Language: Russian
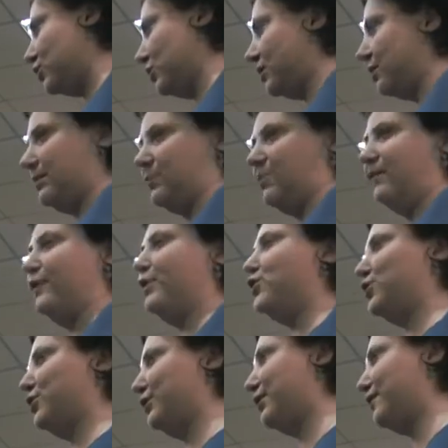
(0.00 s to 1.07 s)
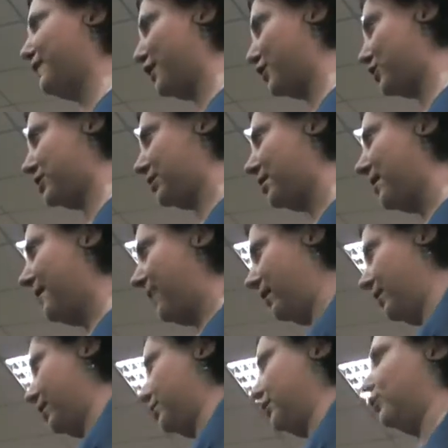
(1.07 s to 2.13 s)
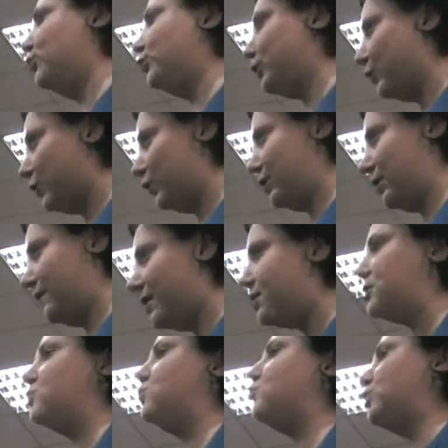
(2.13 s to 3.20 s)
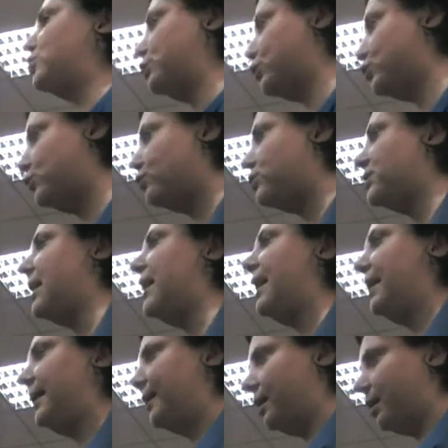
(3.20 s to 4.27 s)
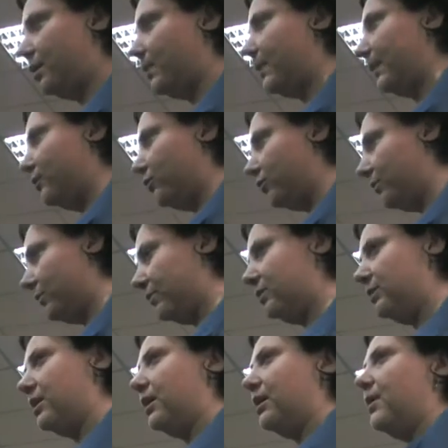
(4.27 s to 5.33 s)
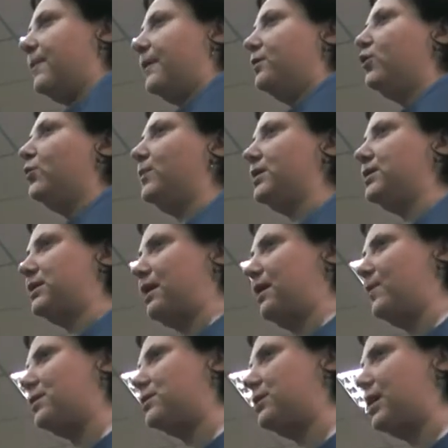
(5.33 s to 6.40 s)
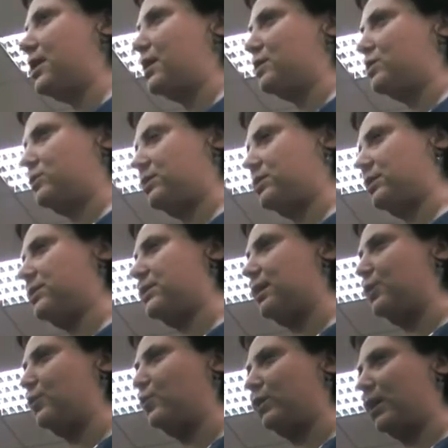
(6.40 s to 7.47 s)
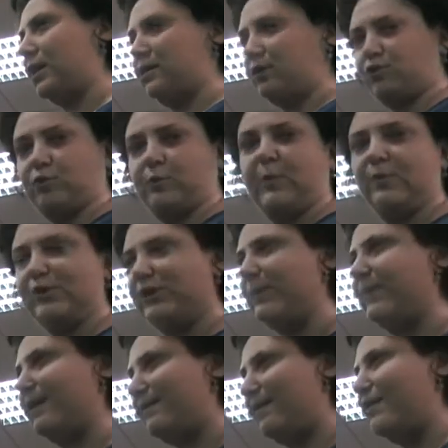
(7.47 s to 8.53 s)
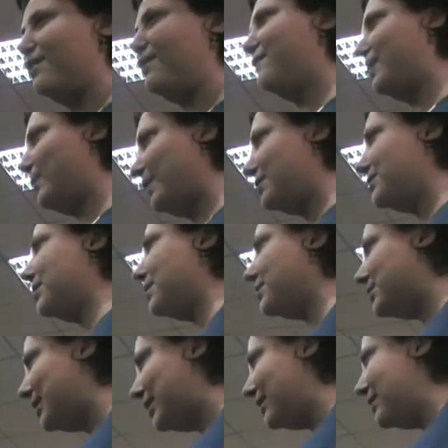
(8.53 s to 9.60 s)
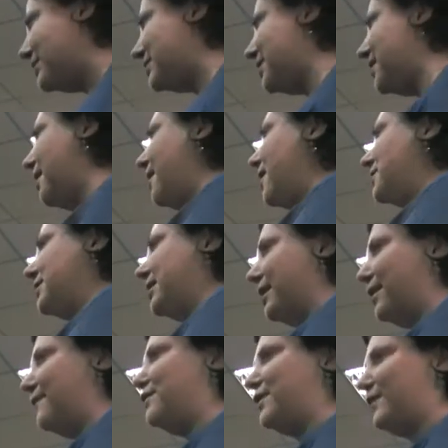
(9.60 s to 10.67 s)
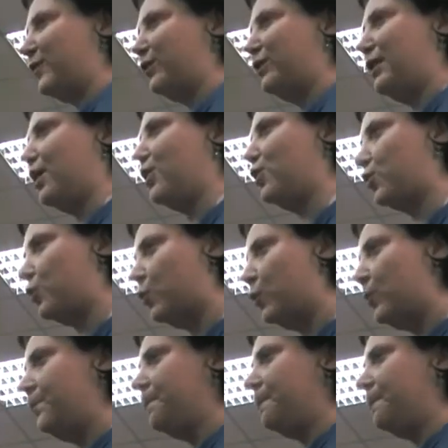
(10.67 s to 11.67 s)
Они говорят, а мы вылечили норвежца. Они говорят, а кто такой норвежец? Ну, то есть начнутся э, подроб... Э, некие подробности и объяснения со стороны Украины, что мы просто проявили европейские ценности, скорее всего, для КРУ